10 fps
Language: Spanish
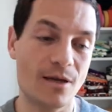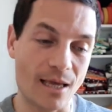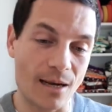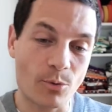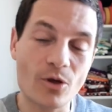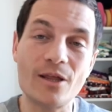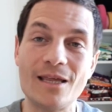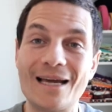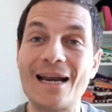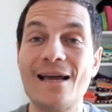que le puedo
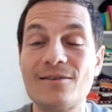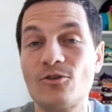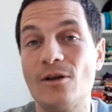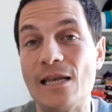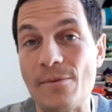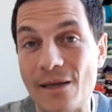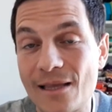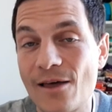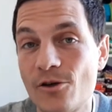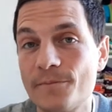dedicar a esto
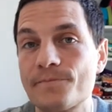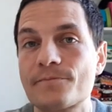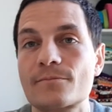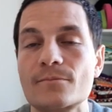limitado.